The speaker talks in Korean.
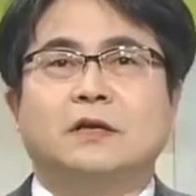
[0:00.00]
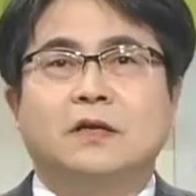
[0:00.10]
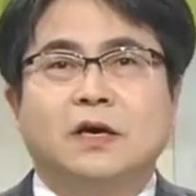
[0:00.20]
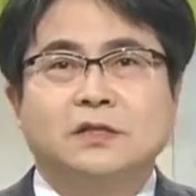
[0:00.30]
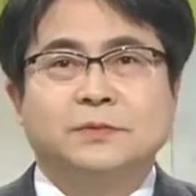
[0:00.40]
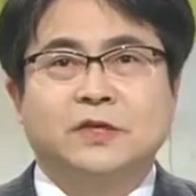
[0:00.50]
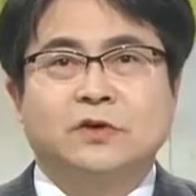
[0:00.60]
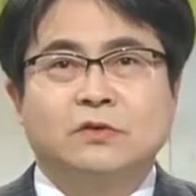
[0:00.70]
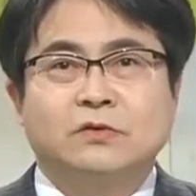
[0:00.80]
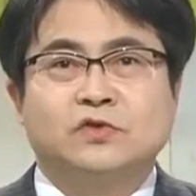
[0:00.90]
네, 하지만
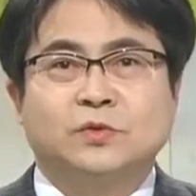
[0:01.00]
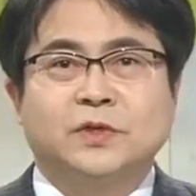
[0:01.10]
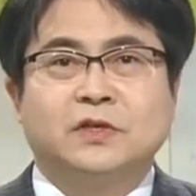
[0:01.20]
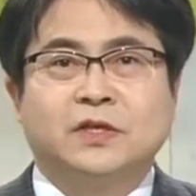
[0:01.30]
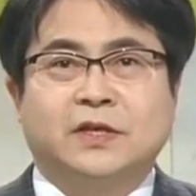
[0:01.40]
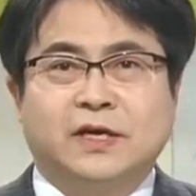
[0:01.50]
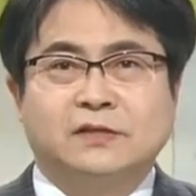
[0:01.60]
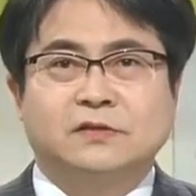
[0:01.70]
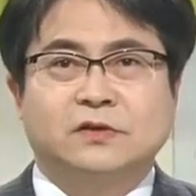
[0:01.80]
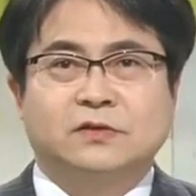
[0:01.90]
결국 주민들이
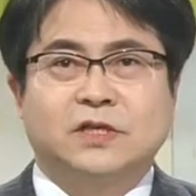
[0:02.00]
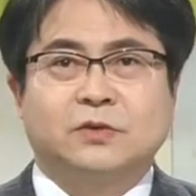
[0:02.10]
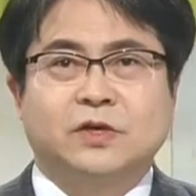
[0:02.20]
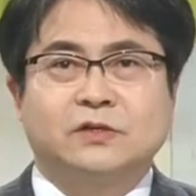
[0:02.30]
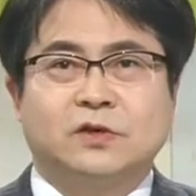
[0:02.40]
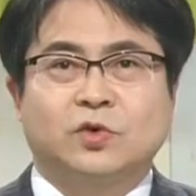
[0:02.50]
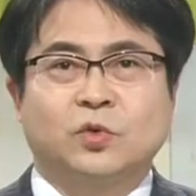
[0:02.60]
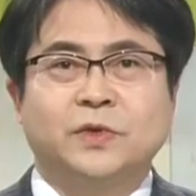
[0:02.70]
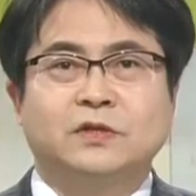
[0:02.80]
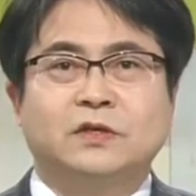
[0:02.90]
대승적 차원에서
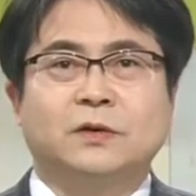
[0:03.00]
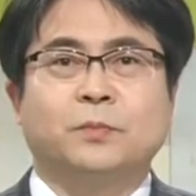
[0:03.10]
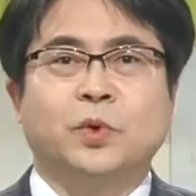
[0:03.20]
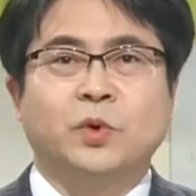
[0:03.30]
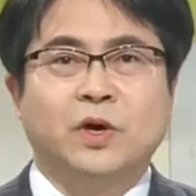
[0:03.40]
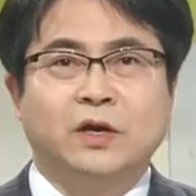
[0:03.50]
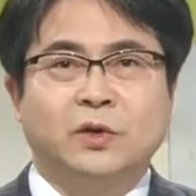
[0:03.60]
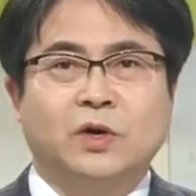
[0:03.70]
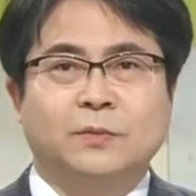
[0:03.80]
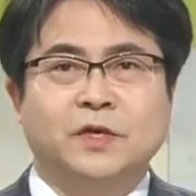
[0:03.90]
교민들을
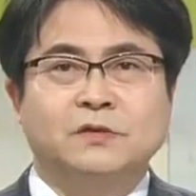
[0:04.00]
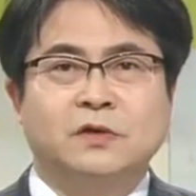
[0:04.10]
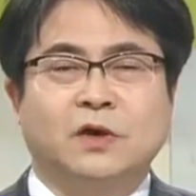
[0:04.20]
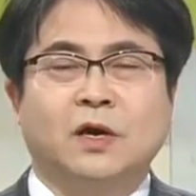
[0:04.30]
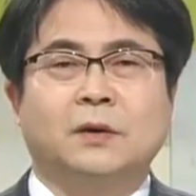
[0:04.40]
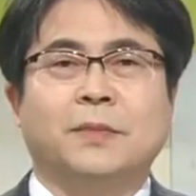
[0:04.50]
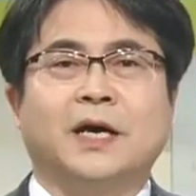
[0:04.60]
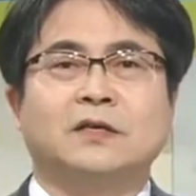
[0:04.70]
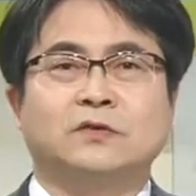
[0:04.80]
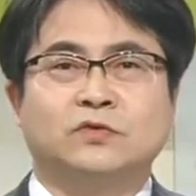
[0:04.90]
포용하기로 하면서
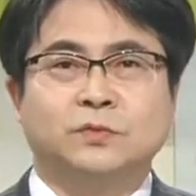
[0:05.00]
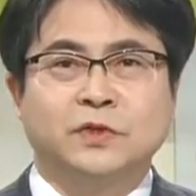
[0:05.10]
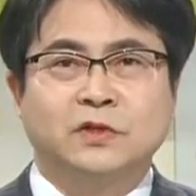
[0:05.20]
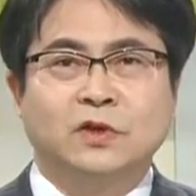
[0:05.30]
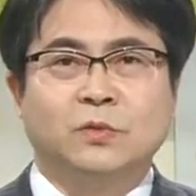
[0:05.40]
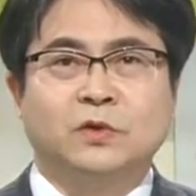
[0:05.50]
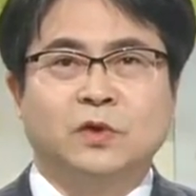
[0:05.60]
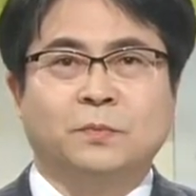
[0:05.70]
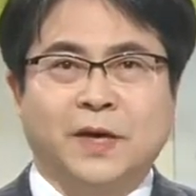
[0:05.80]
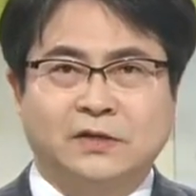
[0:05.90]
많은
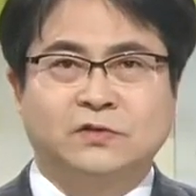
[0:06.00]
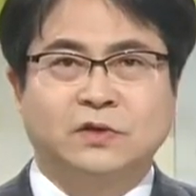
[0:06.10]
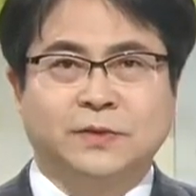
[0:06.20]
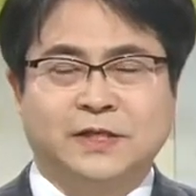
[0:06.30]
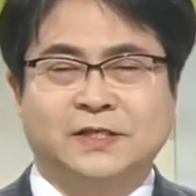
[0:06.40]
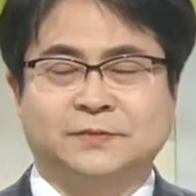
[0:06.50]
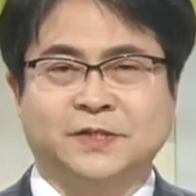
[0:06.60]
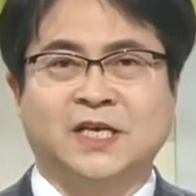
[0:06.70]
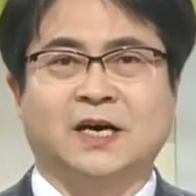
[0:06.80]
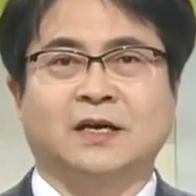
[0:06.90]
국민들로부터 박수를
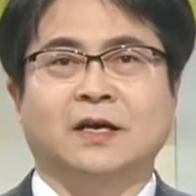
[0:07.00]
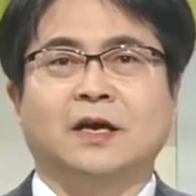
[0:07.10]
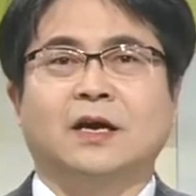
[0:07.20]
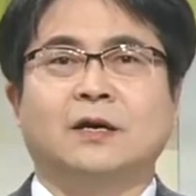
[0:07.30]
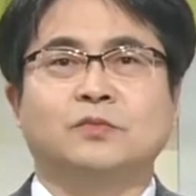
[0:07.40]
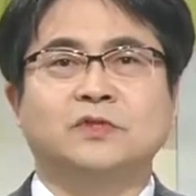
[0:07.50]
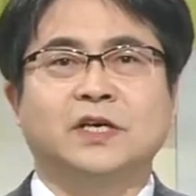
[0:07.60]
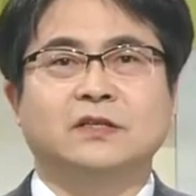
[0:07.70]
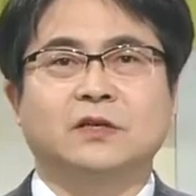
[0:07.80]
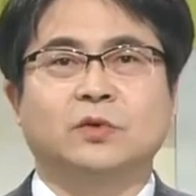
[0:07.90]
받았습니다. 아,
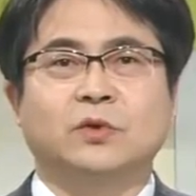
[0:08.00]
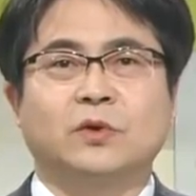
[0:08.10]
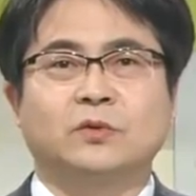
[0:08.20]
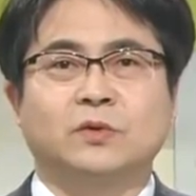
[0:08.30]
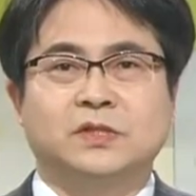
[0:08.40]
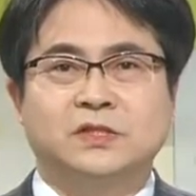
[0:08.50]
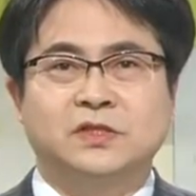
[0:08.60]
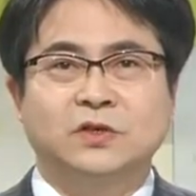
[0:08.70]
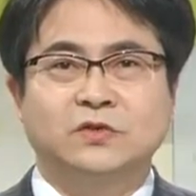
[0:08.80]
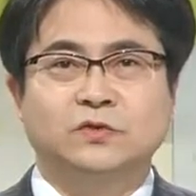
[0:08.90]
문재인 대통령도
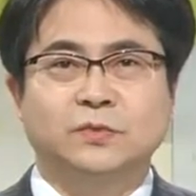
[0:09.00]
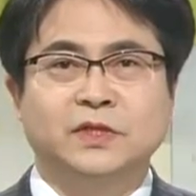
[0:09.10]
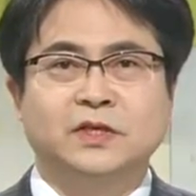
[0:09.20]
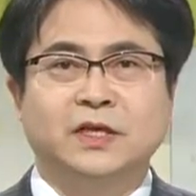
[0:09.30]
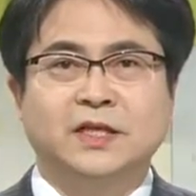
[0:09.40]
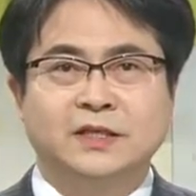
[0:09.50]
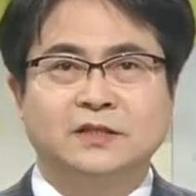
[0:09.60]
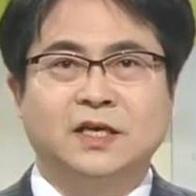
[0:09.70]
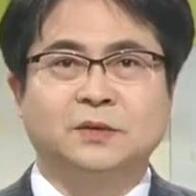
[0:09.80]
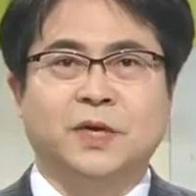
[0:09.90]
지천 국민들의
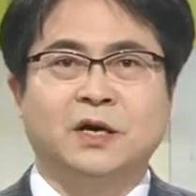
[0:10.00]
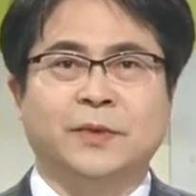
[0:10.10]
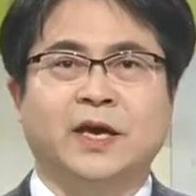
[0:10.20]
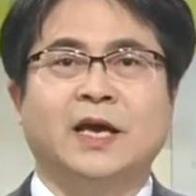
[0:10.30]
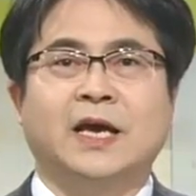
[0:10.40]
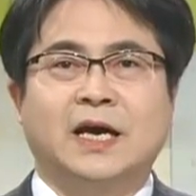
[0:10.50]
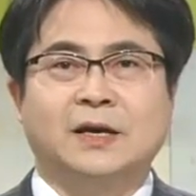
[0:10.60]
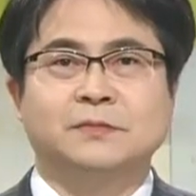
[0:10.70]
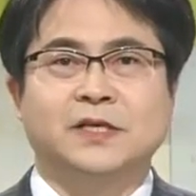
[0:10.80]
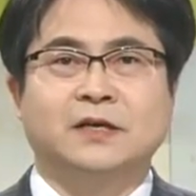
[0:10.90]
따뜻한 마음에
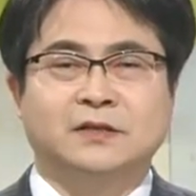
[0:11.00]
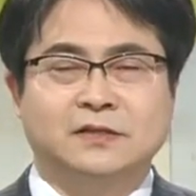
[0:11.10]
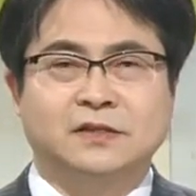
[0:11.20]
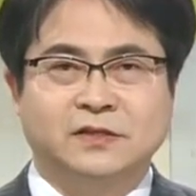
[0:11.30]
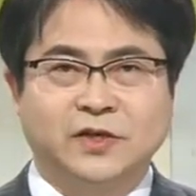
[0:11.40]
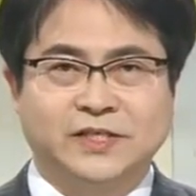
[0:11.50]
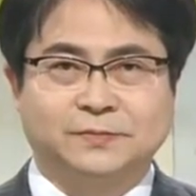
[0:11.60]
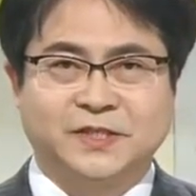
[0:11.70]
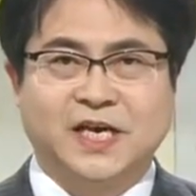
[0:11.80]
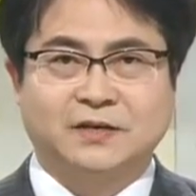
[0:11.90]
감사의 뜻을
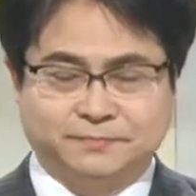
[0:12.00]
전했습니다.